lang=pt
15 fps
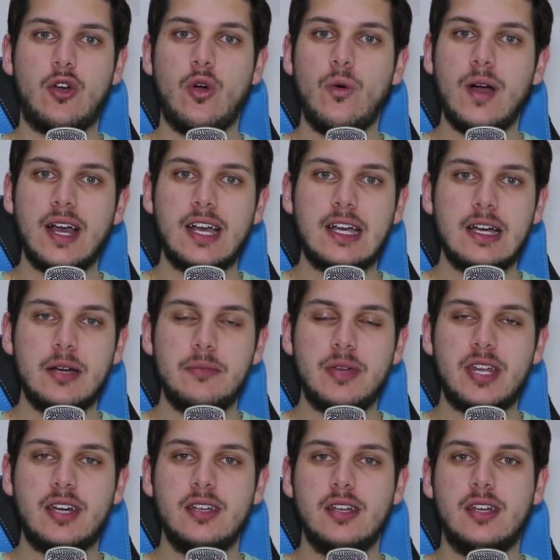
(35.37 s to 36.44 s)
com a
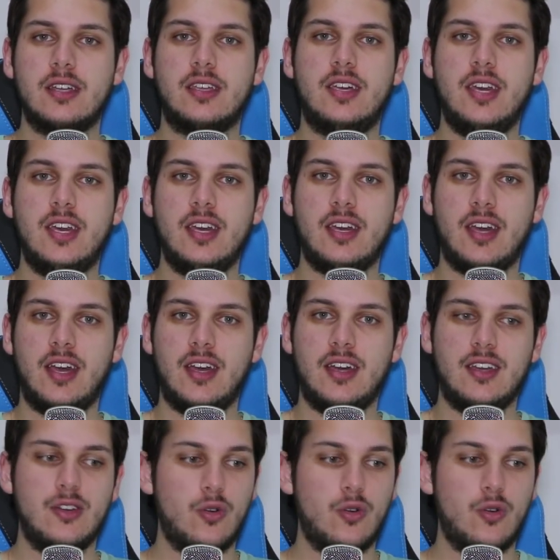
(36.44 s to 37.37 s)
câmera que é,